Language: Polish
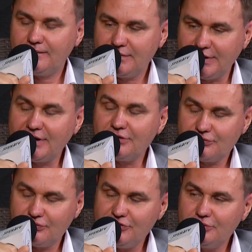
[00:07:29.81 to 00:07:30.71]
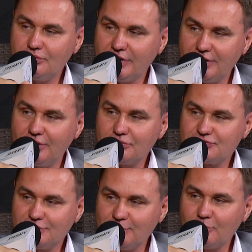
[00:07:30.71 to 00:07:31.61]
te należności, które
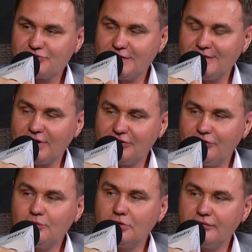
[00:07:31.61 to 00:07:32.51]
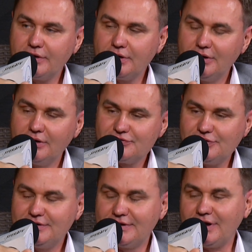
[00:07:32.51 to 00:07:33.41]
otrzymał przy zawarciu umowy,
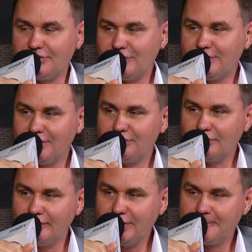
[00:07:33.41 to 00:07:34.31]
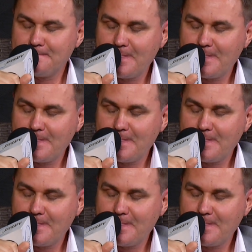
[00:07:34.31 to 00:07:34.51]
czyli te transze kredytowe,